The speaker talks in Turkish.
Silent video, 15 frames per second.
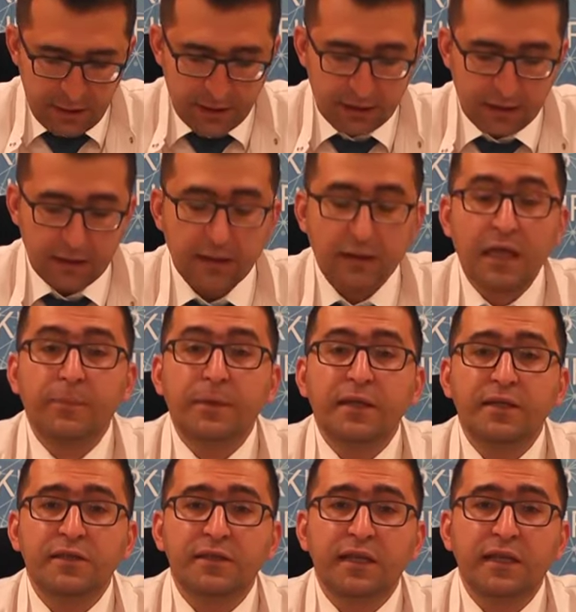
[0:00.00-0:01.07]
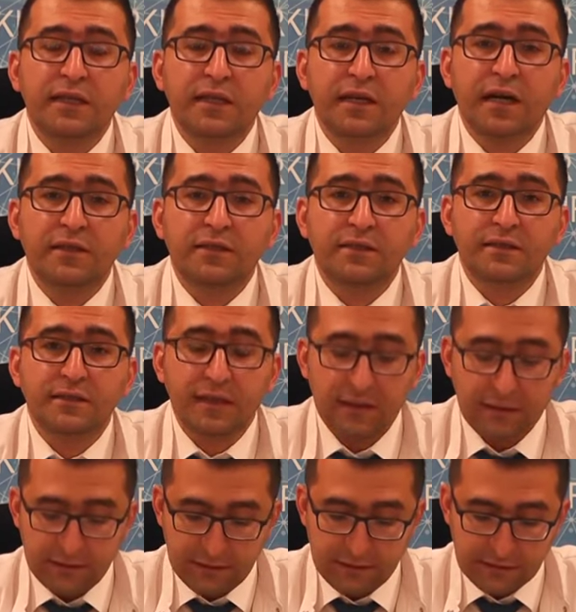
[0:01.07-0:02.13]
E, gebelik şekeri
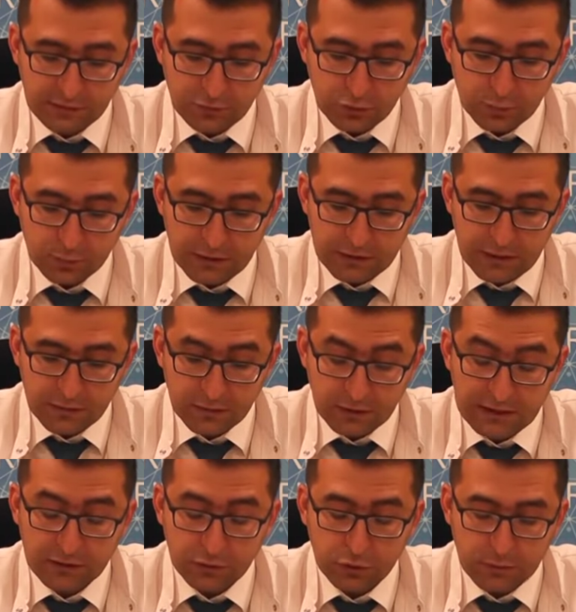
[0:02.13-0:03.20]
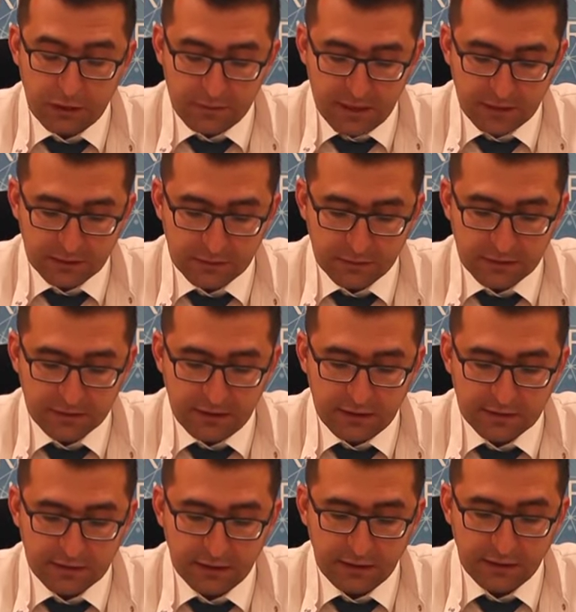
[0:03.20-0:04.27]
açısından risk gruplarına risk grubuna baktığımızda
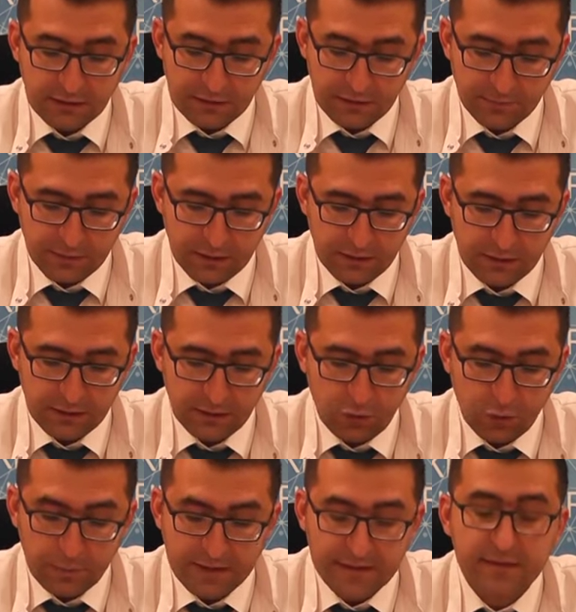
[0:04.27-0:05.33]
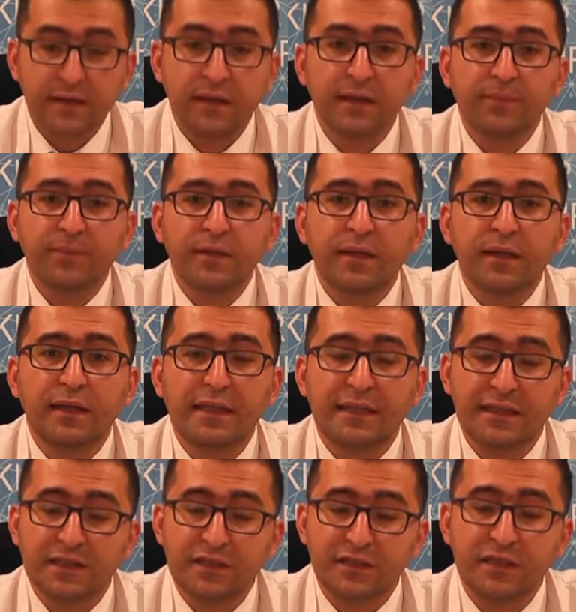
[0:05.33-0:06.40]
ise e, obezite,
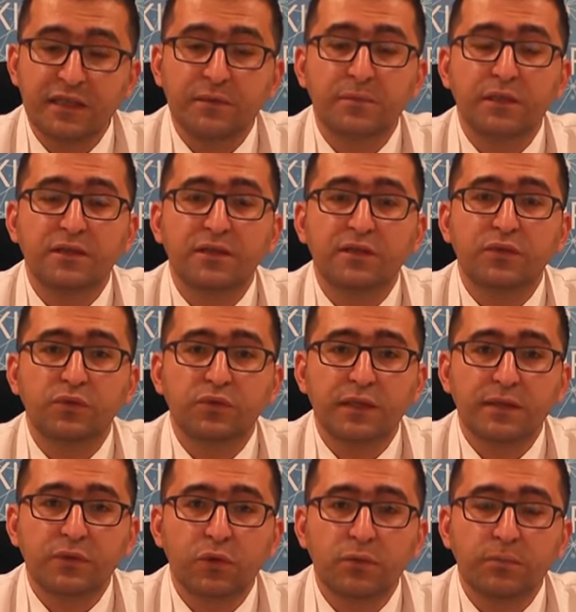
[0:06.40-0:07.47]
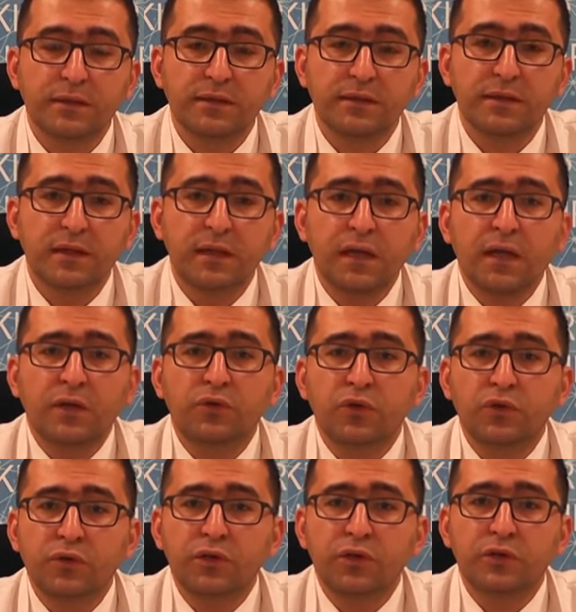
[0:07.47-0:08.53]
yaşın 25 yaşın üzerinde olması,
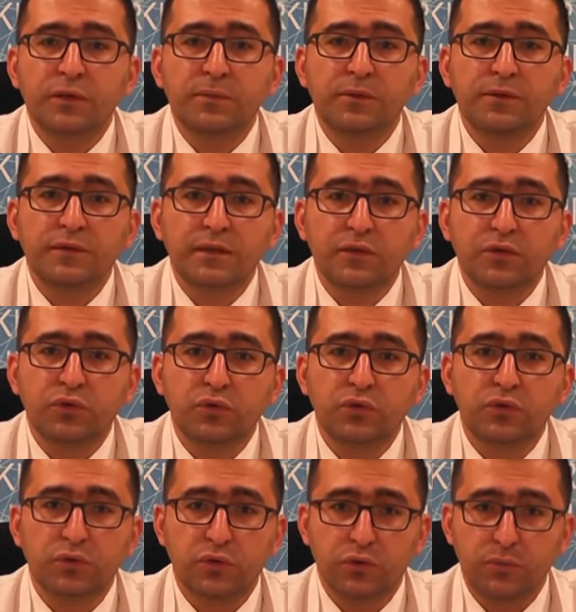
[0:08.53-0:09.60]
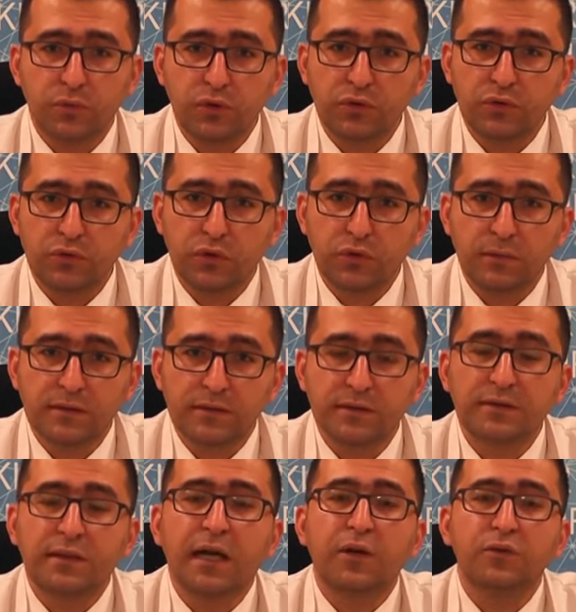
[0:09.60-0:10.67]
4 kilogramın üzerinde çocuk doğurma öyküsü
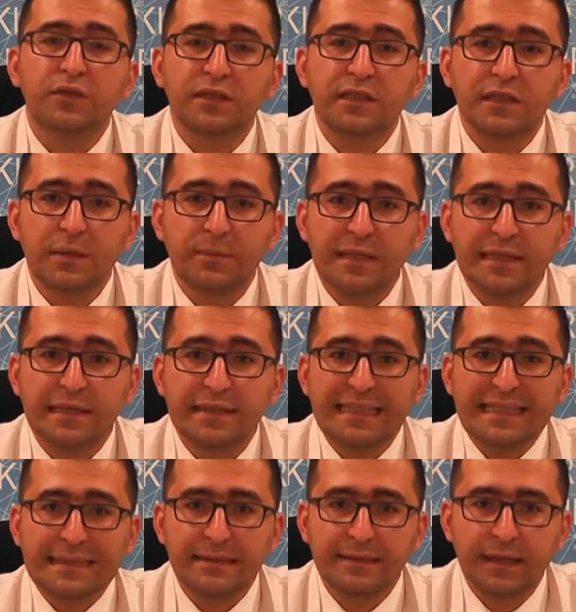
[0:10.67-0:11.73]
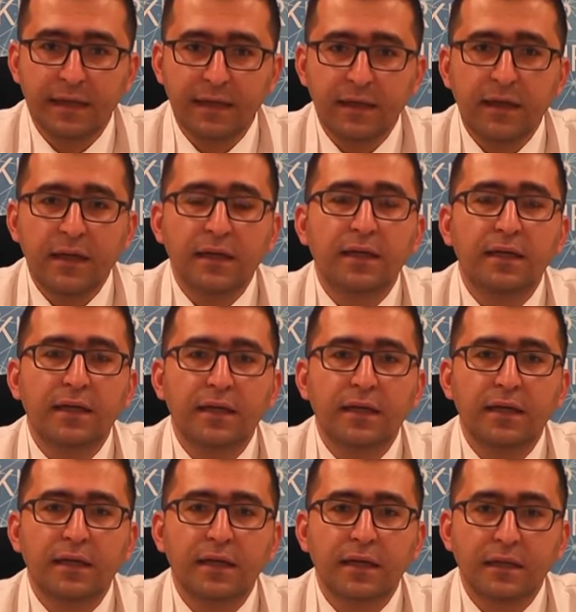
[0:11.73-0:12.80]
olması, daha önceki gebeliklerinde e,
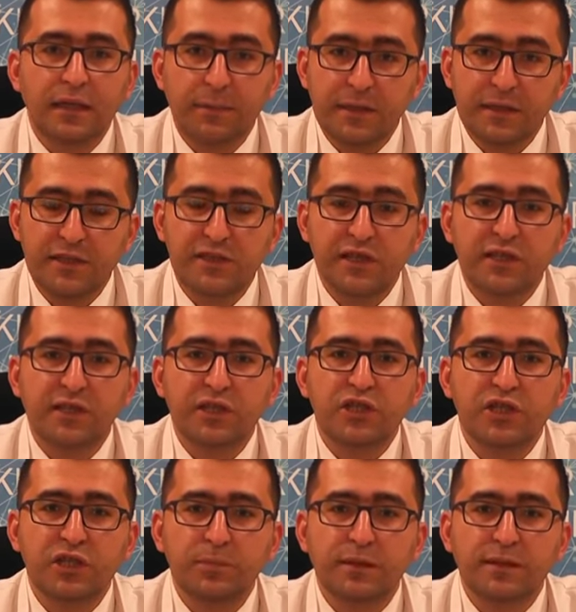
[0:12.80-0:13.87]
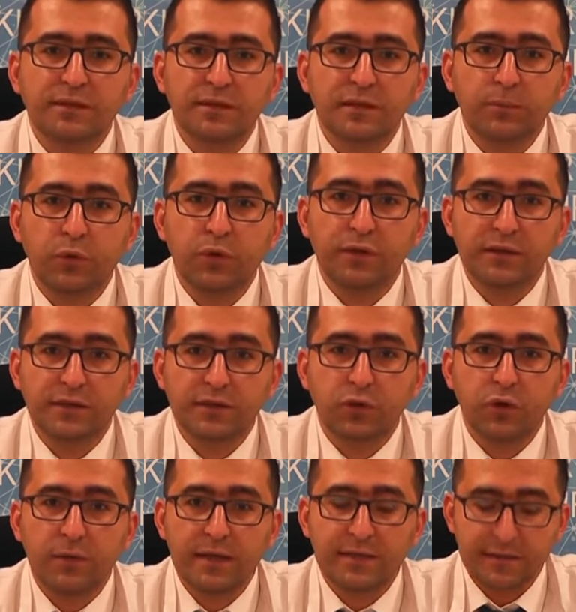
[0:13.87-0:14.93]
gebelik şekeri çıkması, polikistik
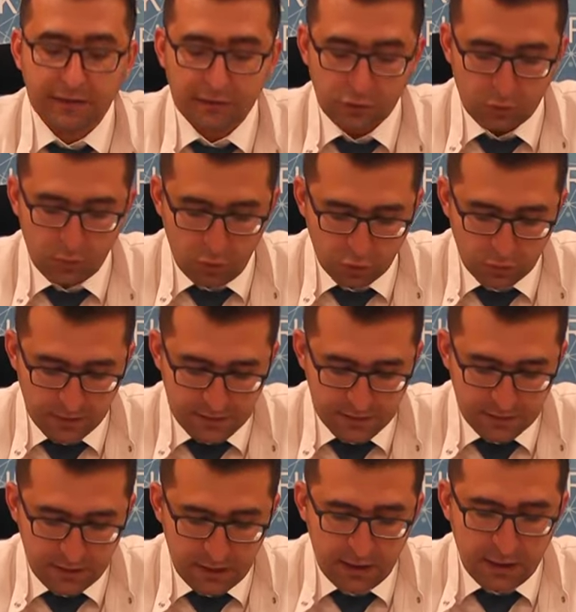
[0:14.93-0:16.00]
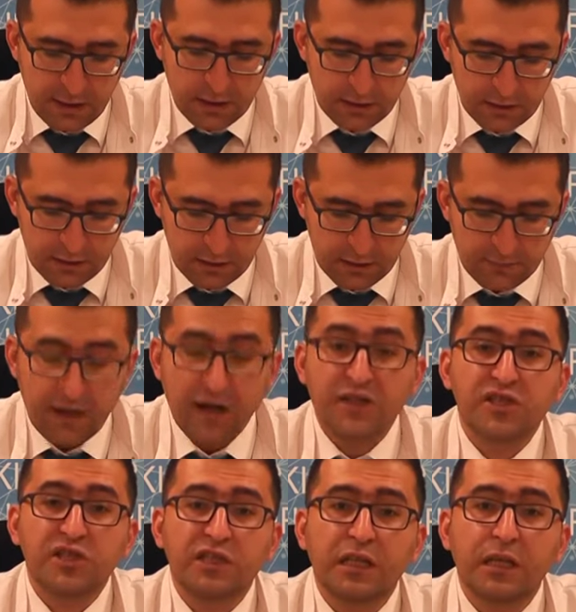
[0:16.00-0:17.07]
over sendromu olması e, ve
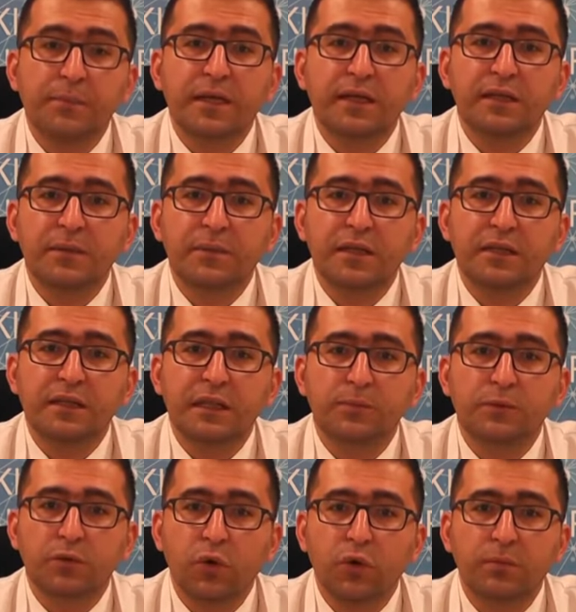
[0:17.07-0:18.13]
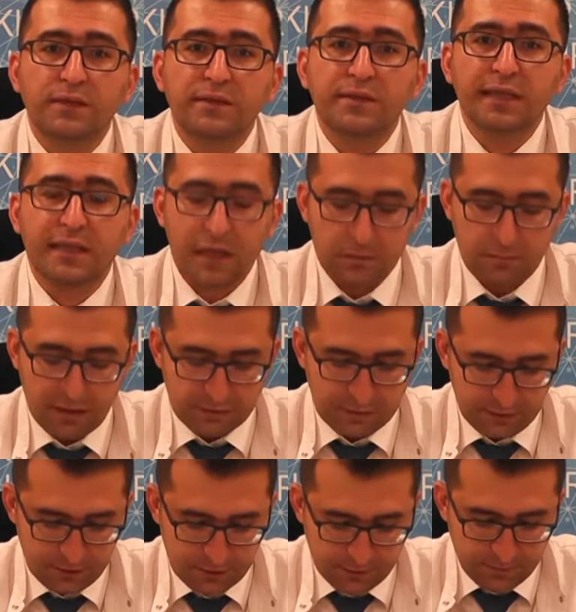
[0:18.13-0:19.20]
açıklanamayan gebelik kayıpları olması yer
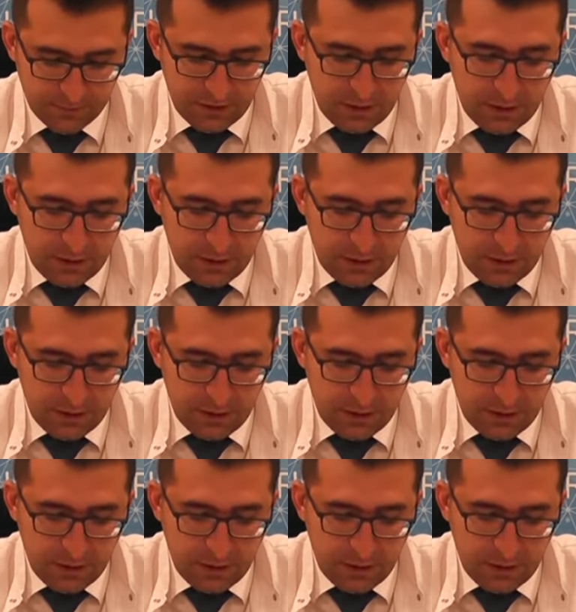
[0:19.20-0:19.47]
almaktadır.